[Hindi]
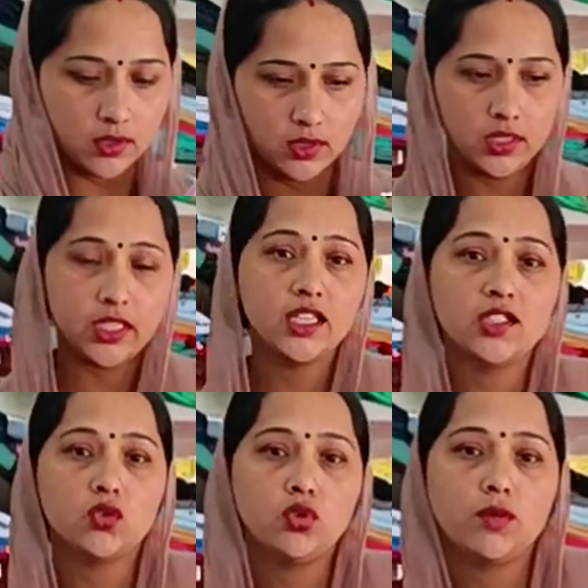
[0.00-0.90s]
देखिए इस
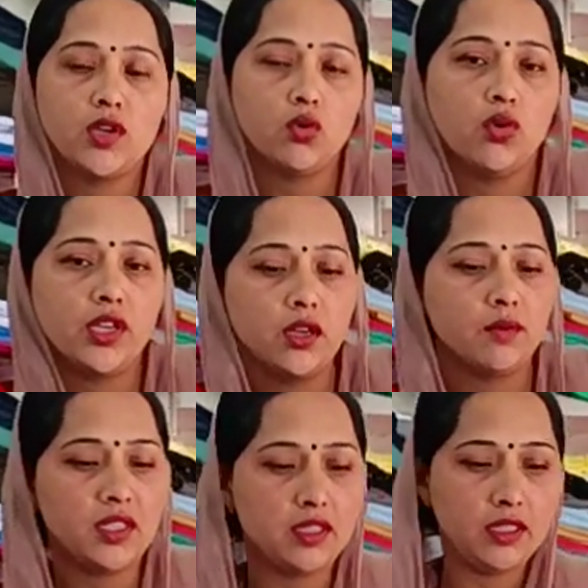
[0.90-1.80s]
सूट में कोई कमी
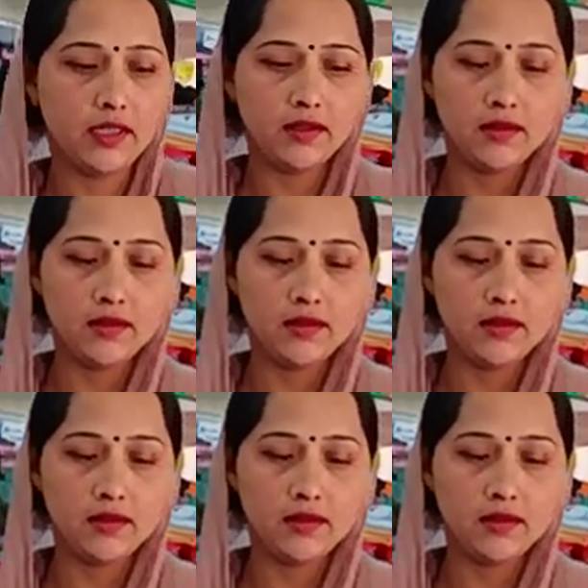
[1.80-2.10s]
नहीं है